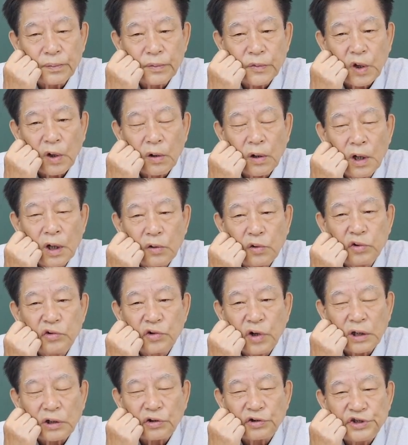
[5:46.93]
또
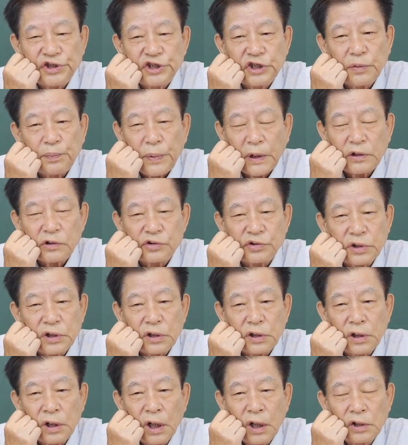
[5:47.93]
훌륭하다고 취급받을 수
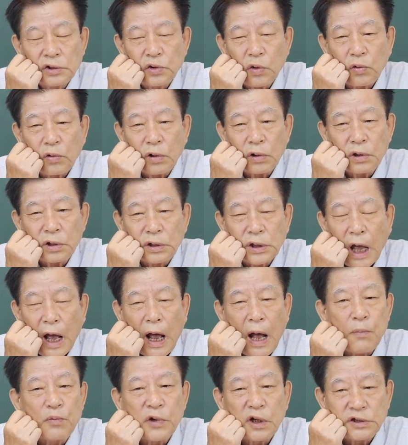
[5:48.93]
있는 조건이
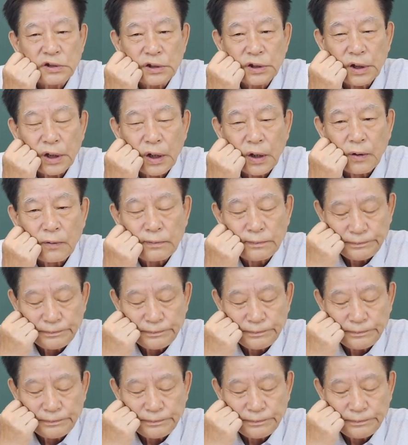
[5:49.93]
다 무너진 거예요.